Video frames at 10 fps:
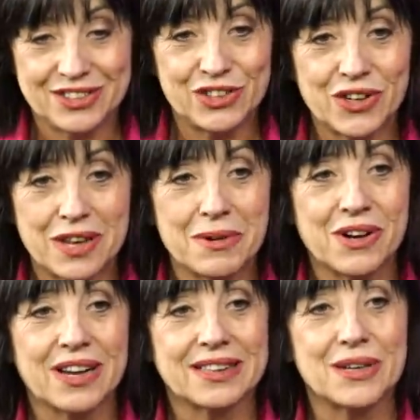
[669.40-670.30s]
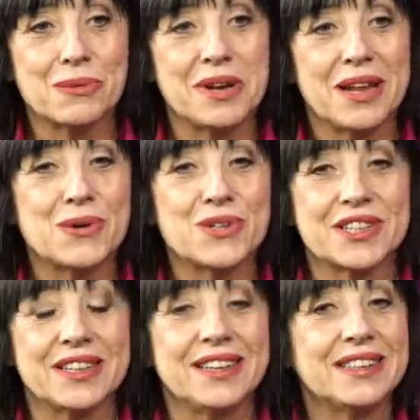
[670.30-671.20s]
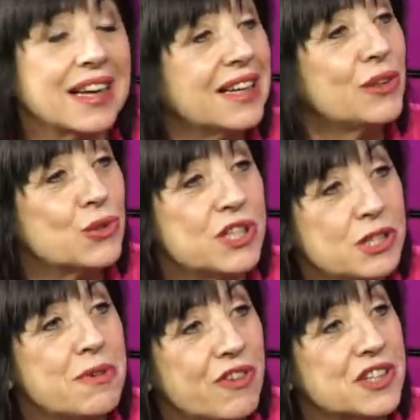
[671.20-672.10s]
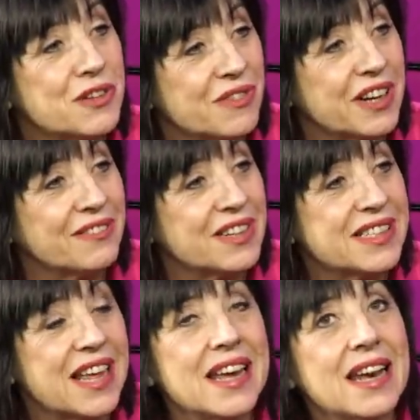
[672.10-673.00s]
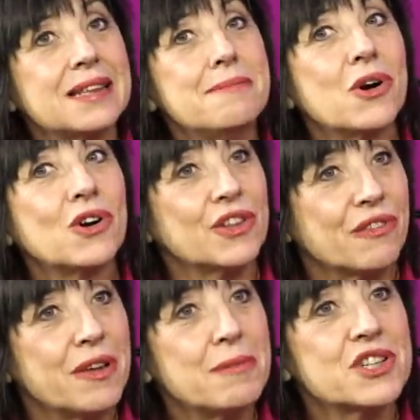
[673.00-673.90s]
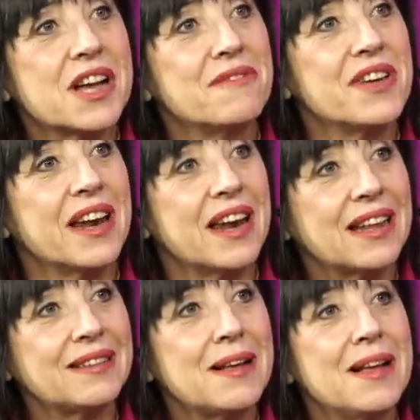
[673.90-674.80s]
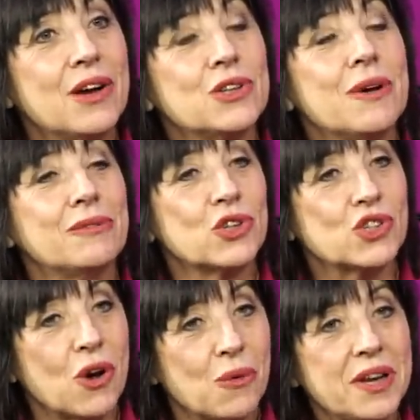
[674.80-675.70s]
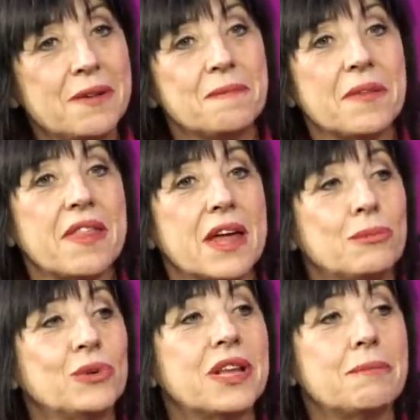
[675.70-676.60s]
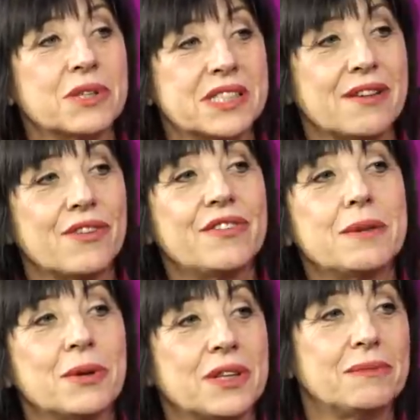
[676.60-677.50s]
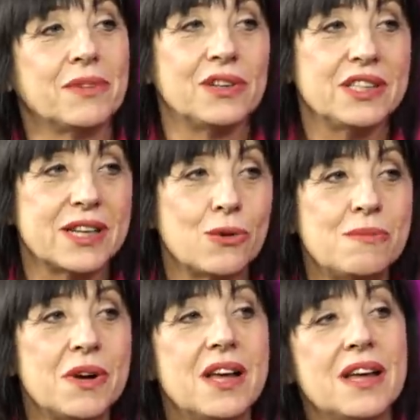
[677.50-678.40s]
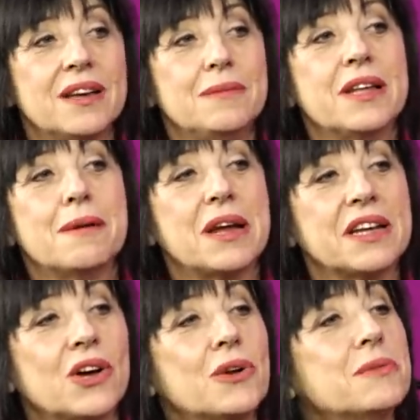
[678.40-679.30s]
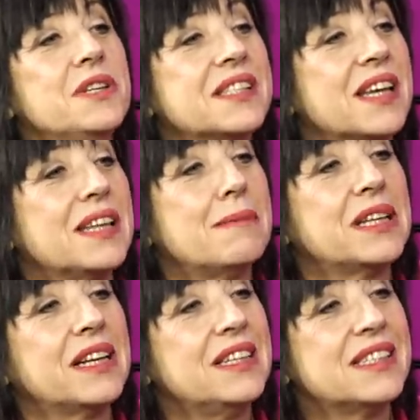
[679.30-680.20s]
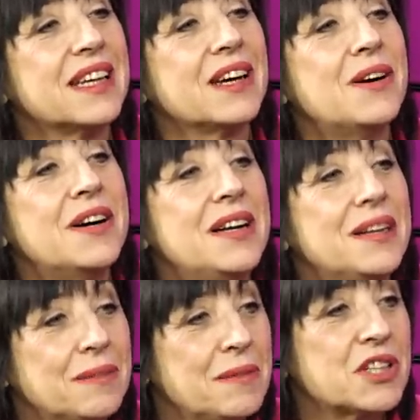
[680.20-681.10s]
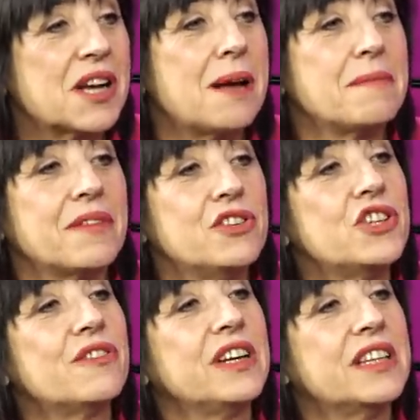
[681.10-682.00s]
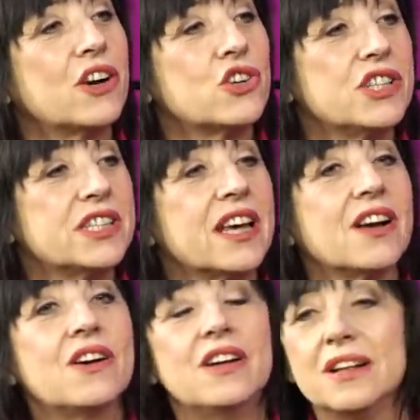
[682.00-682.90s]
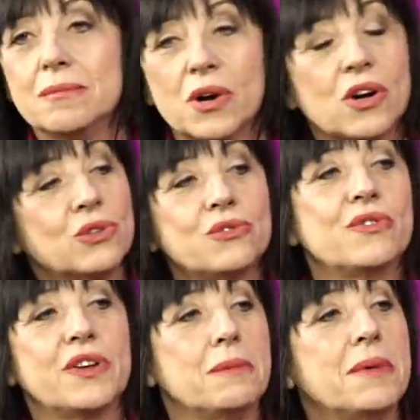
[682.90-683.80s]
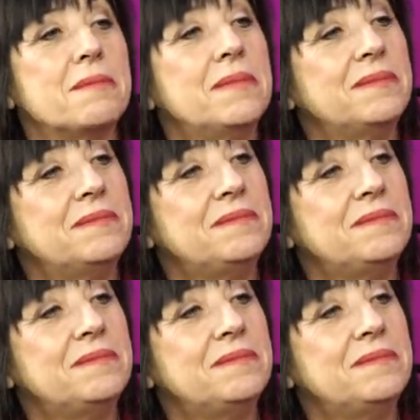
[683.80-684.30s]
ściągniemy go na ten jubileusz i, i takie to już liczby wchodzą w grę, więc na tym Mokotowie mieszkam wiele lat. Mhm. Chodziłam do szkoły, na Narbuta podstawowej, potem do liceum imienia Marii Koropnickiej na Madalińskiego. Mieszkałam na Wiśniowej i na Gościńskiego. Mokotów uwielbiam